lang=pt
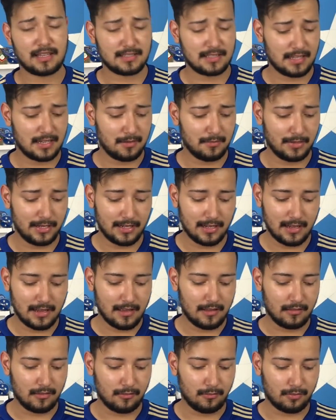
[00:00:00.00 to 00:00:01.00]
a Série B
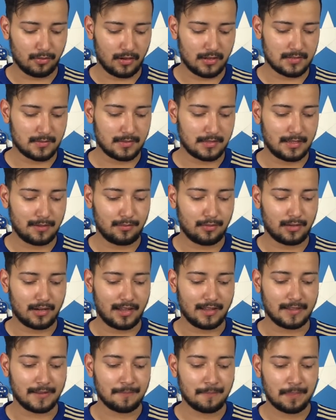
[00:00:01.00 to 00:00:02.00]
no próxima
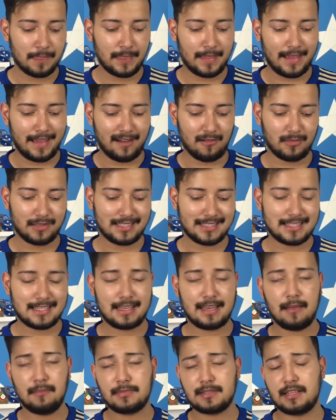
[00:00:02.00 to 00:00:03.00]
temporada. É uma das
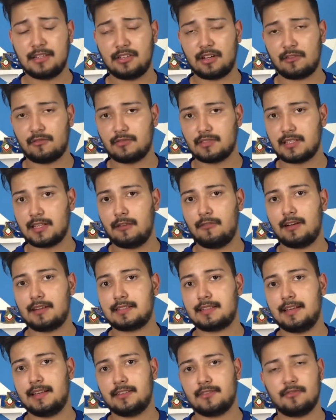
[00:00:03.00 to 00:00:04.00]
equipes que já conseguiu
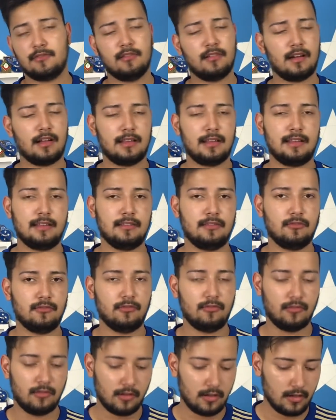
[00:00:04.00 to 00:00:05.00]
acesso, além
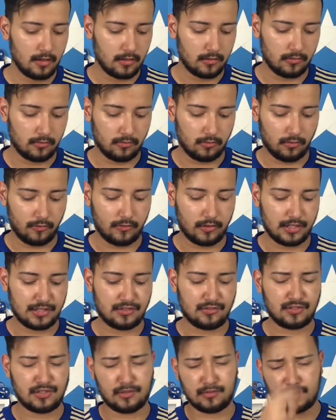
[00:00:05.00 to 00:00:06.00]
do, do Novo
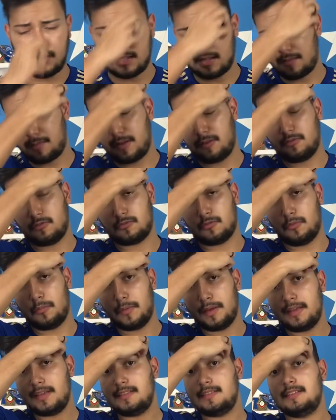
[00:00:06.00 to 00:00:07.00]
Horizontino. Tem também o
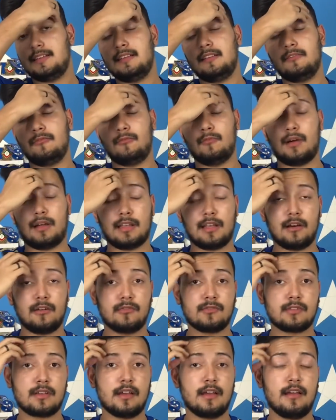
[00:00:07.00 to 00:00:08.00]
Tombense, o
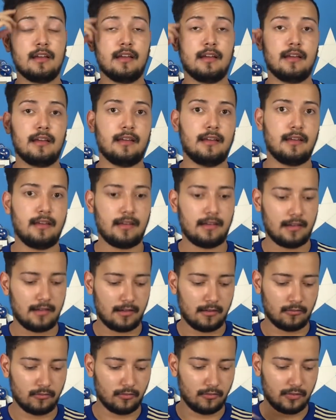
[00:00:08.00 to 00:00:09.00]
Manaus, é,
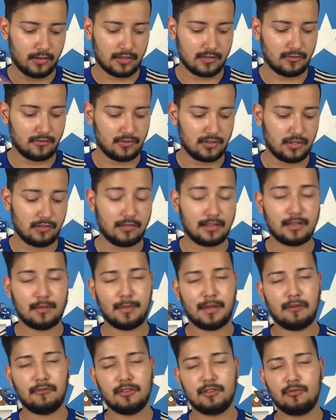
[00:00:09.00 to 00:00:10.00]
o Novo Horizontino e
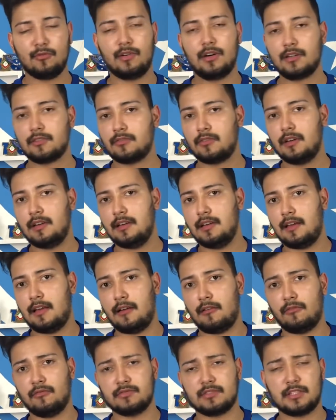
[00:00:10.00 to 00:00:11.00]
também o Ituano, é,
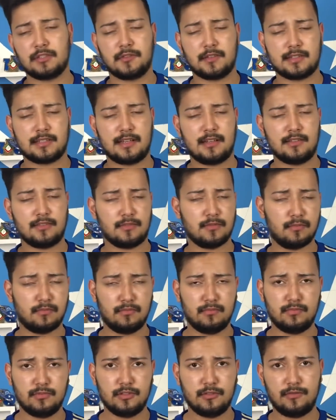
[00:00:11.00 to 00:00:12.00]
alguns adversários
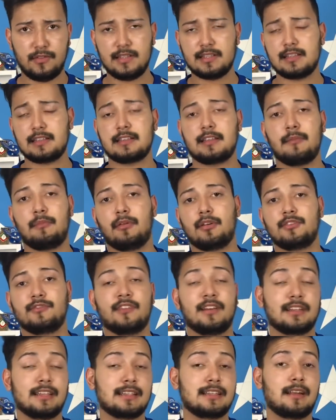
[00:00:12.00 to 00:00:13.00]
difíceis que podem
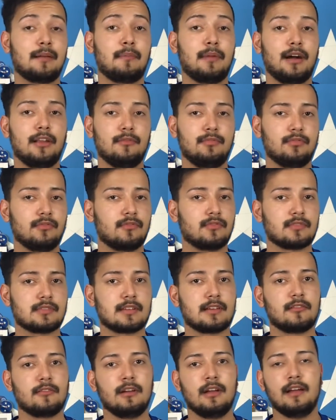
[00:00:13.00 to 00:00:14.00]
dar trabalho para o
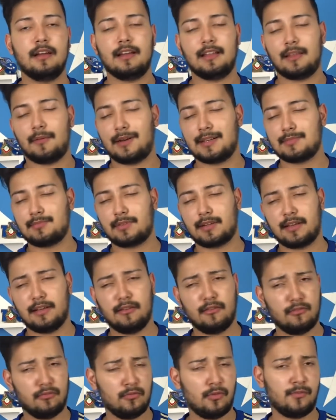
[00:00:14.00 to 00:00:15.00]
Cruzeiro, ainda mais porque
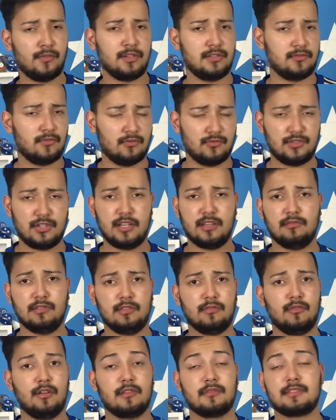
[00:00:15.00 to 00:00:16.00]
o Novo Horizontino e o
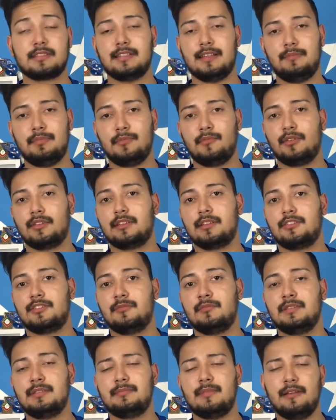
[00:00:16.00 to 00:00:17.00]
Ituano sempre montam
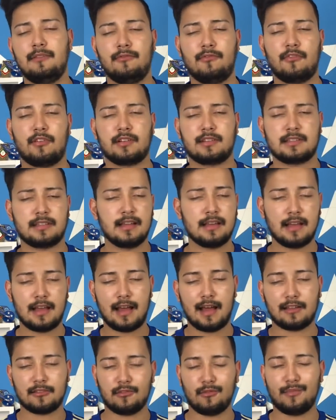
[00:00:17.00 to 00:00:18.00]
times bem fortes,
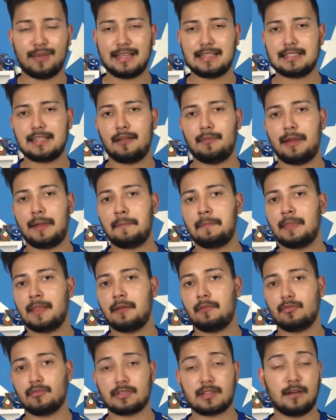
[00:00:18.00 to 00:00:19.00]
a Tom também
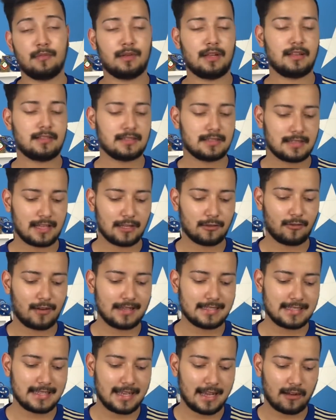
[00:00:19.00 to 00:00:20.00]
para os campeonatos
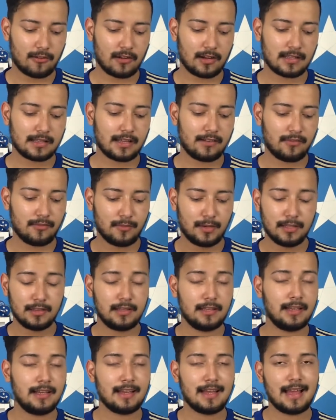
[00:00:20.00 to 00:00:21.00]
estaduais e que agora deve
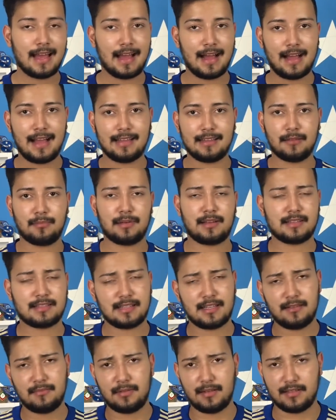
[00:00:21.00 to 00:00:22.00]
manter ainda para a
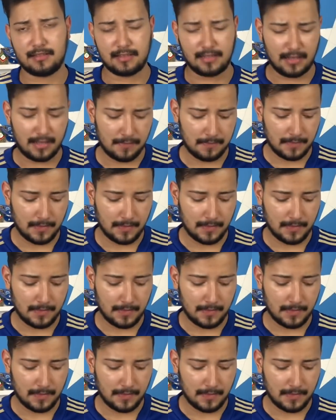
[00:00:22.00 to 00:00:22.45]
Série B, tá?